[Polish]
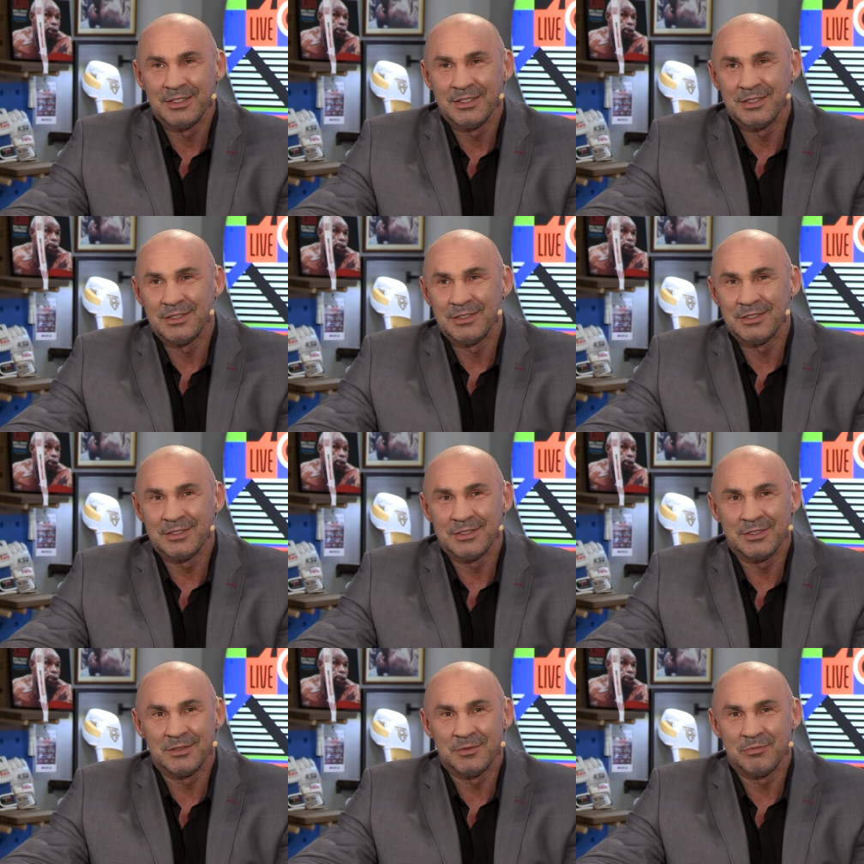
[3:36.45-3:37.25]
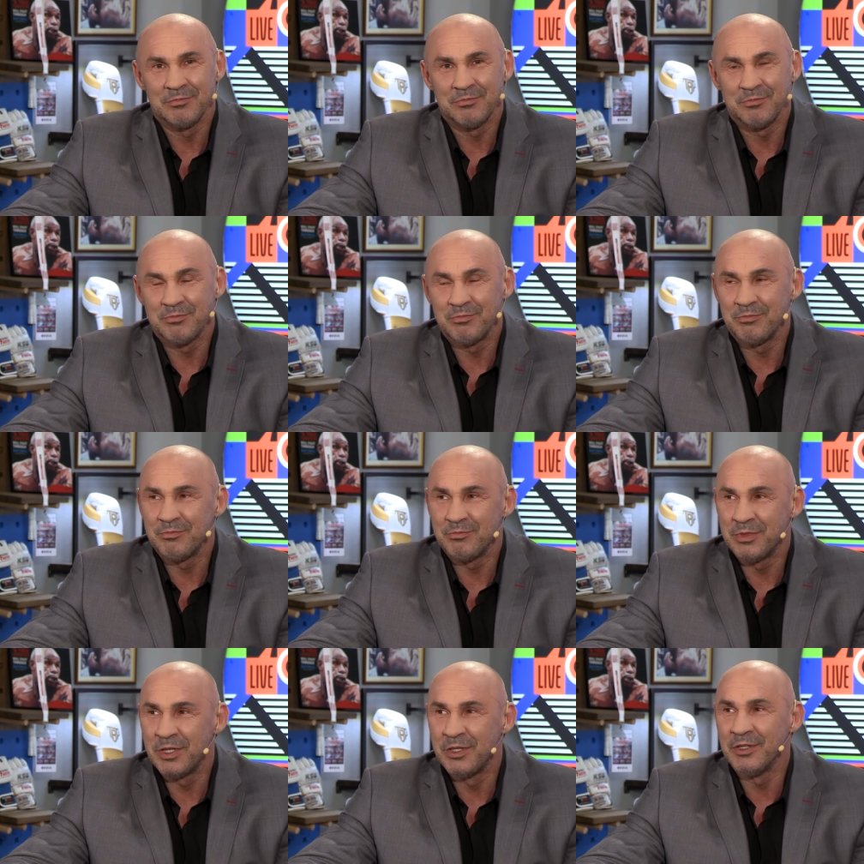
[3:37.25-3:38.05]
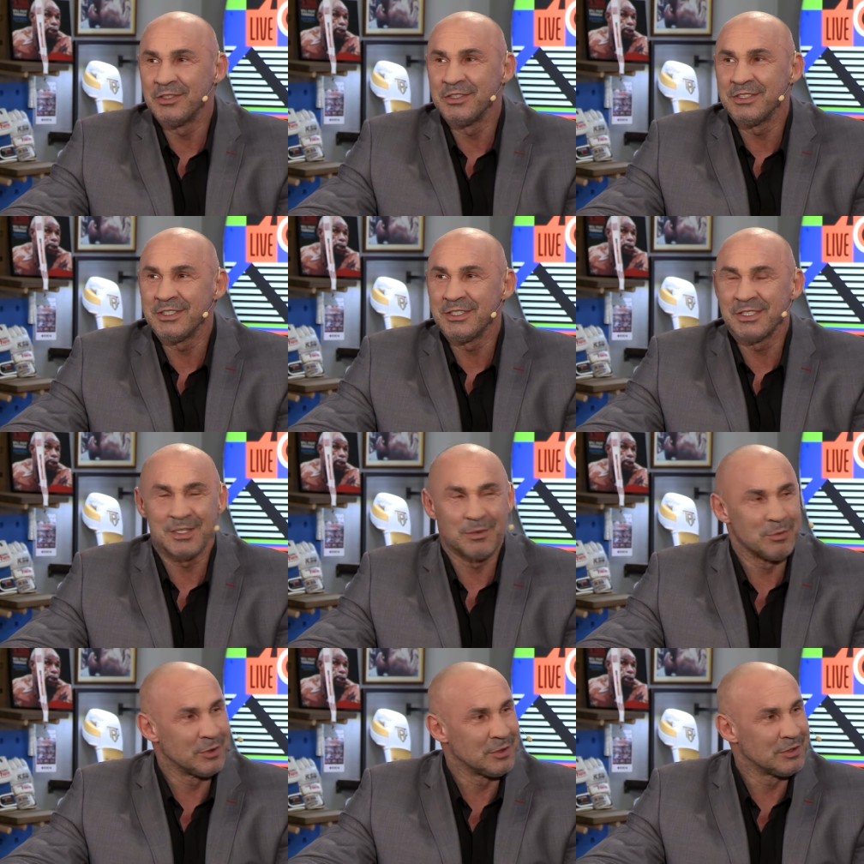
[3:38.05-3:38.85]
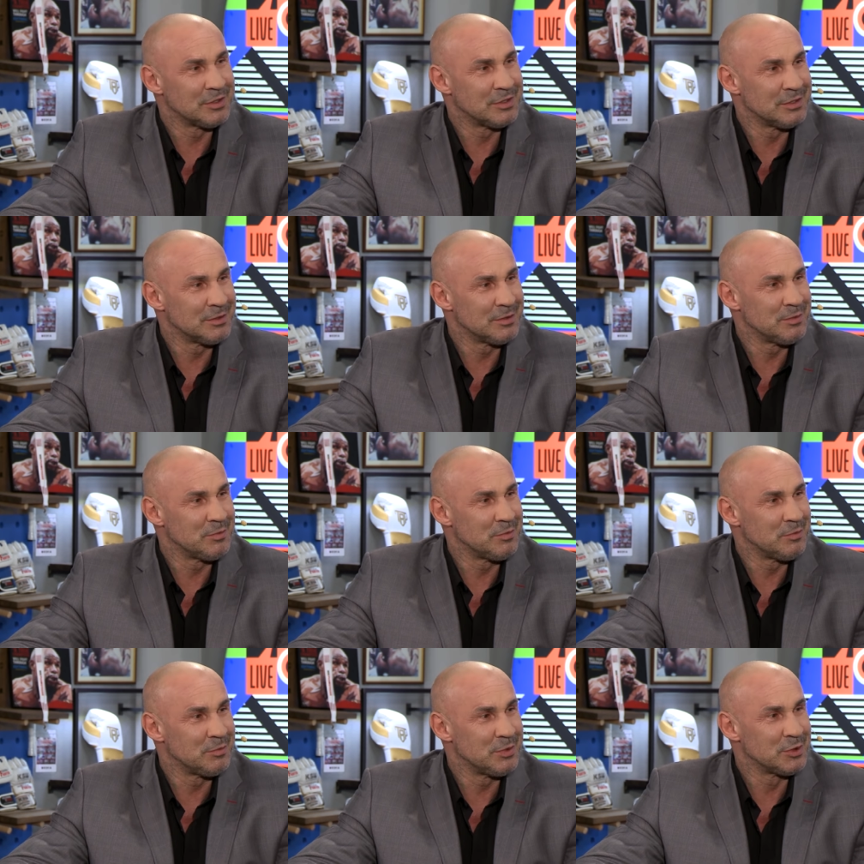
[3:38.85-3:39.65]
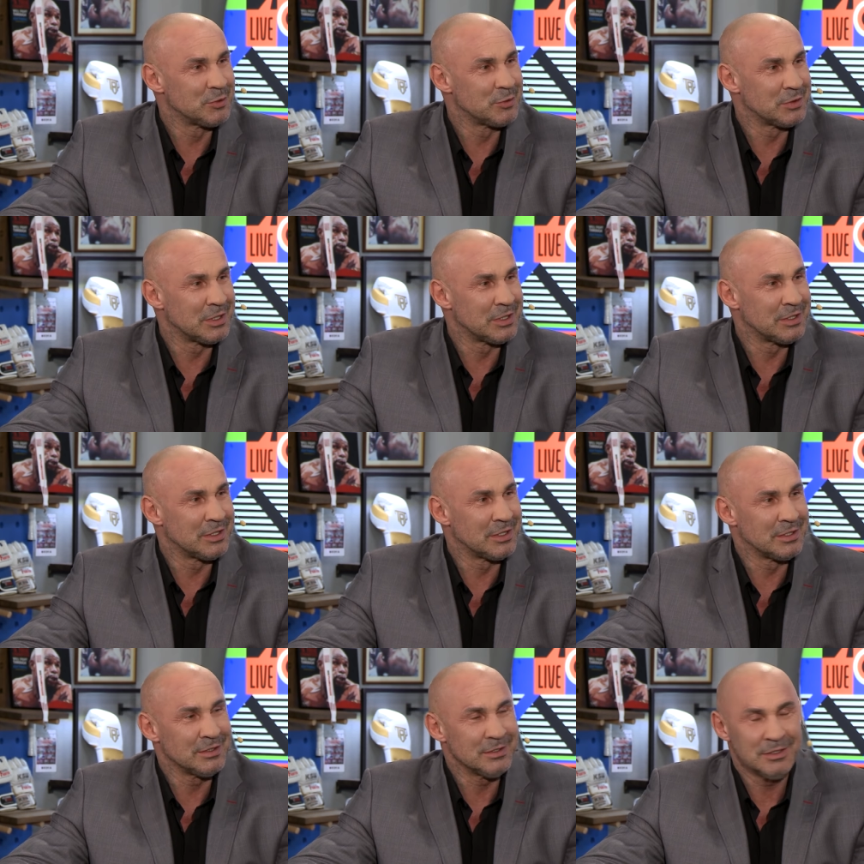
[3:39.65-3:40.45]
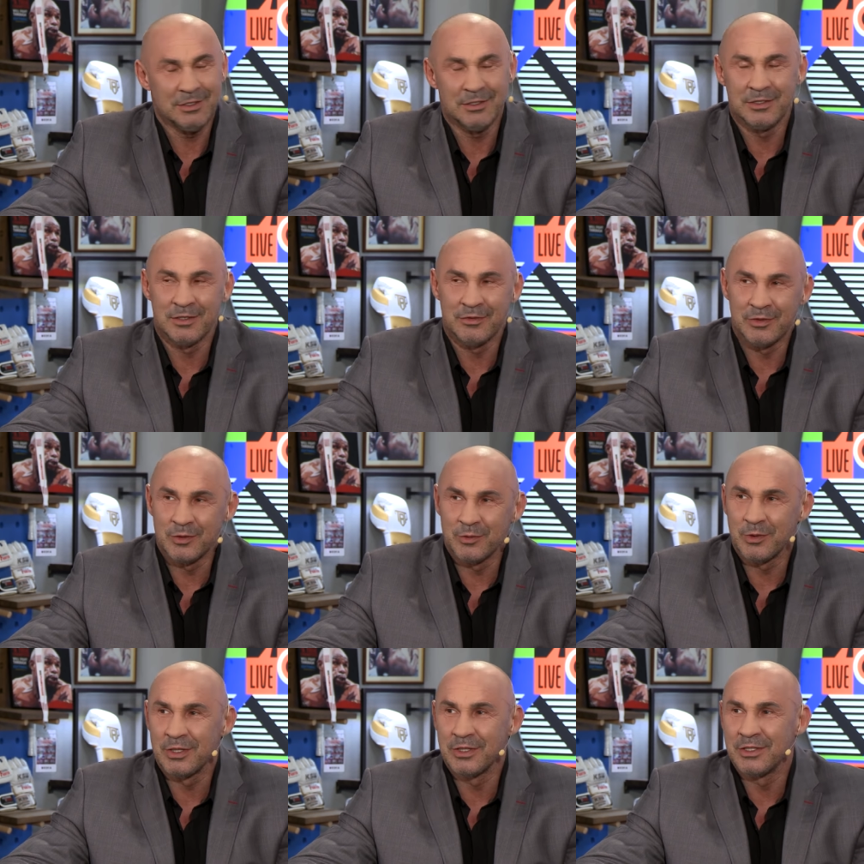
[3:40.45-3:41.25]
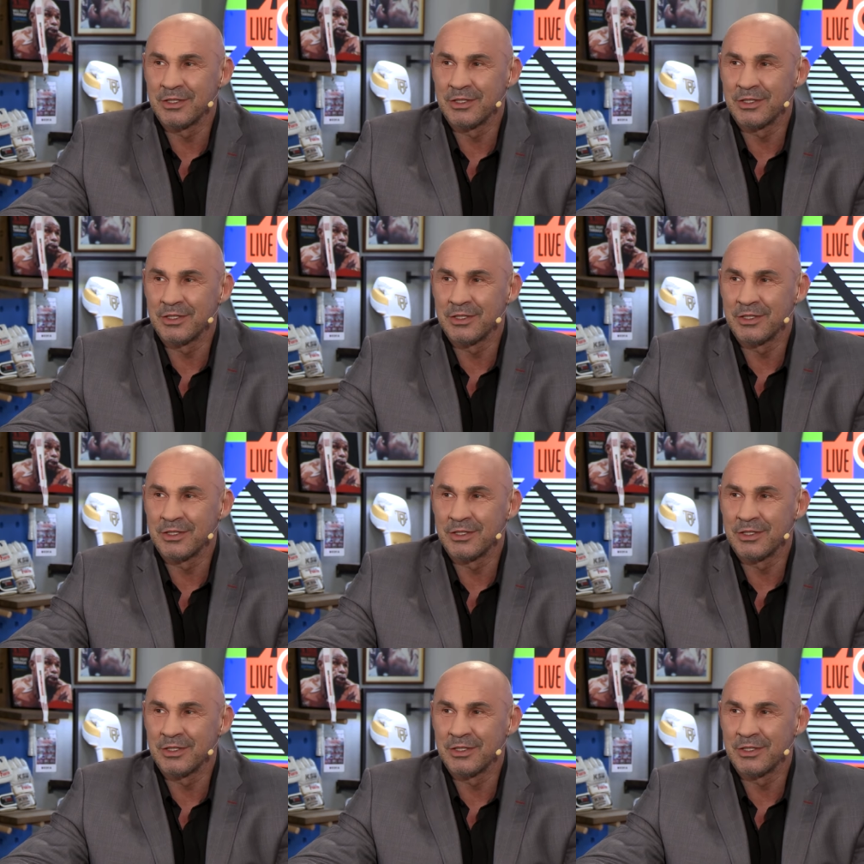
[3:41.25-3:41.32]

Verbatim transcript: e, pieniądze, samochody, biżuteria, no i ewentualnie